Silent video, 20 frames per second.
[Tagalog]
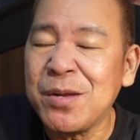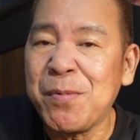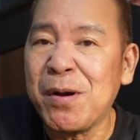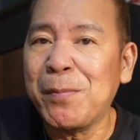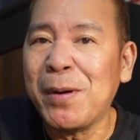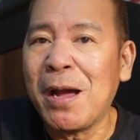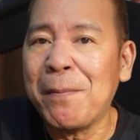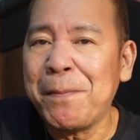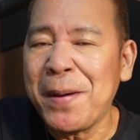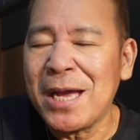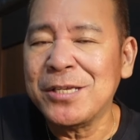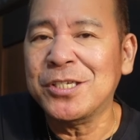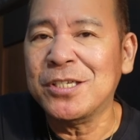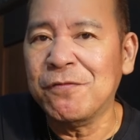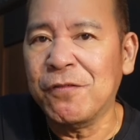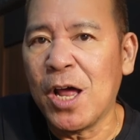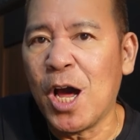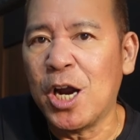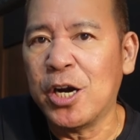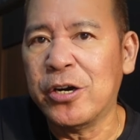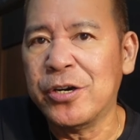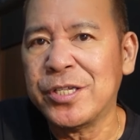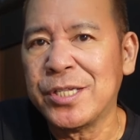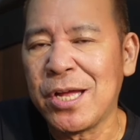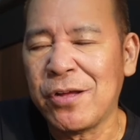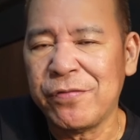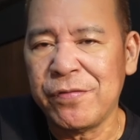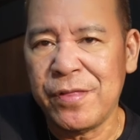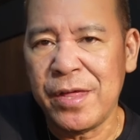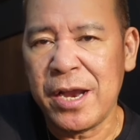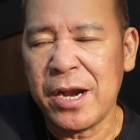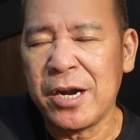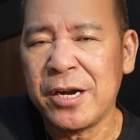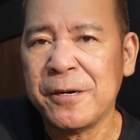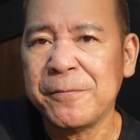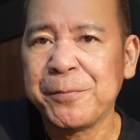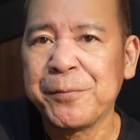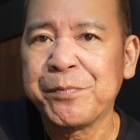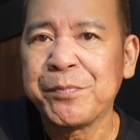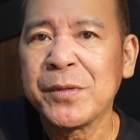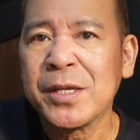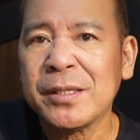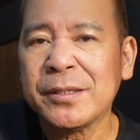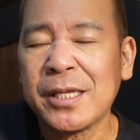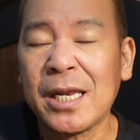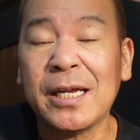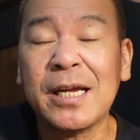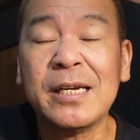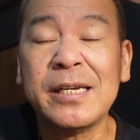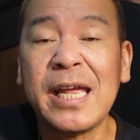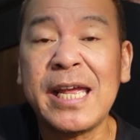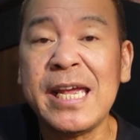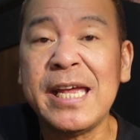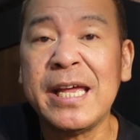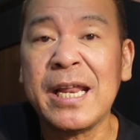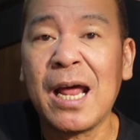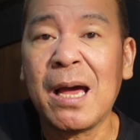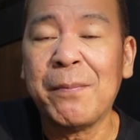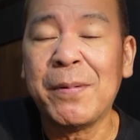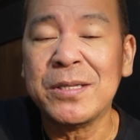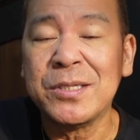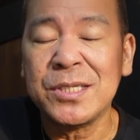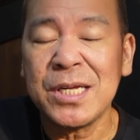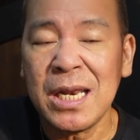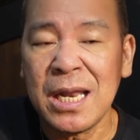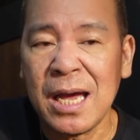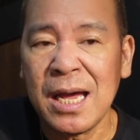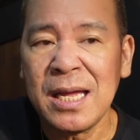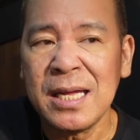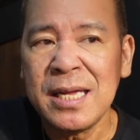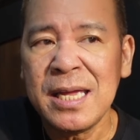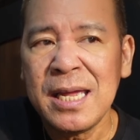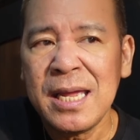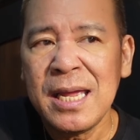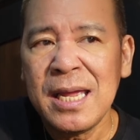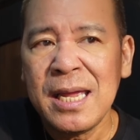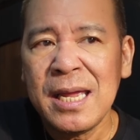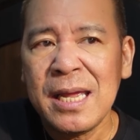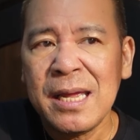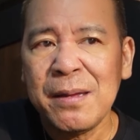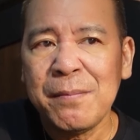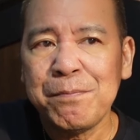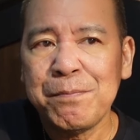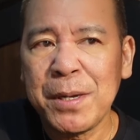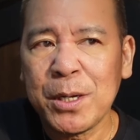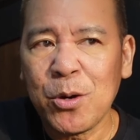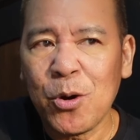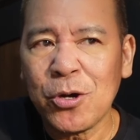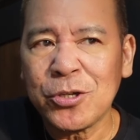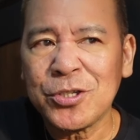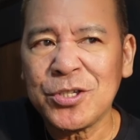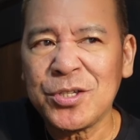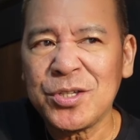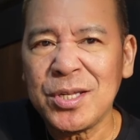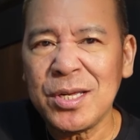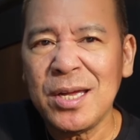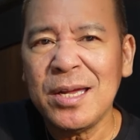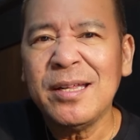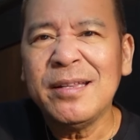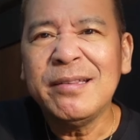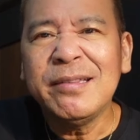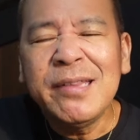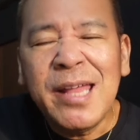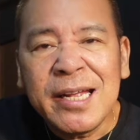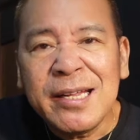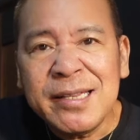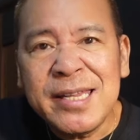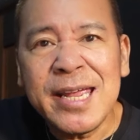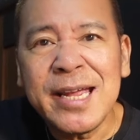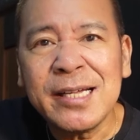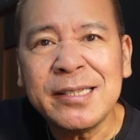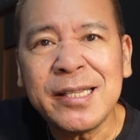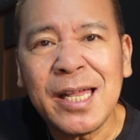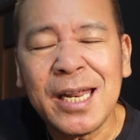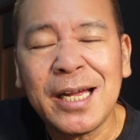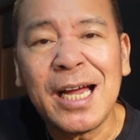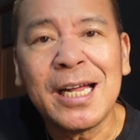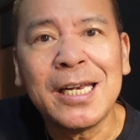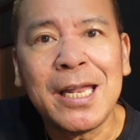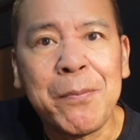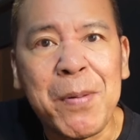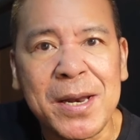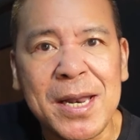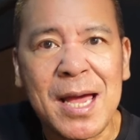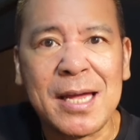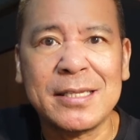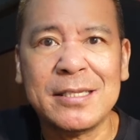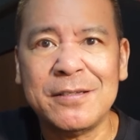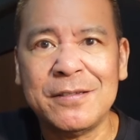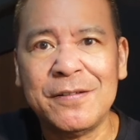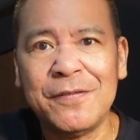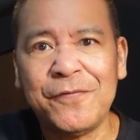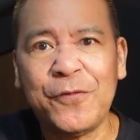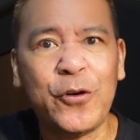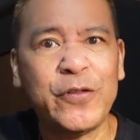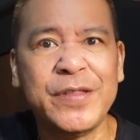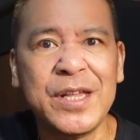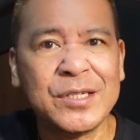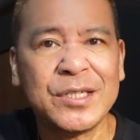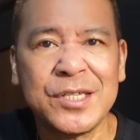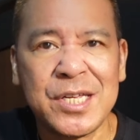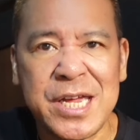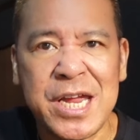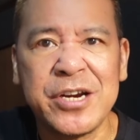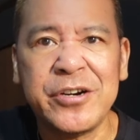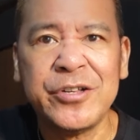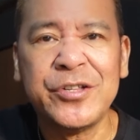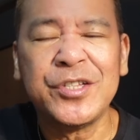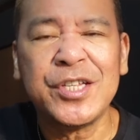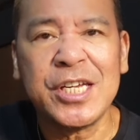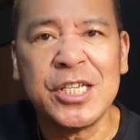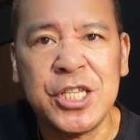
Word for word: ibang mga pageant vloggers out there. Talagang nahihirapan sila because diktikan talagang labanan for this year's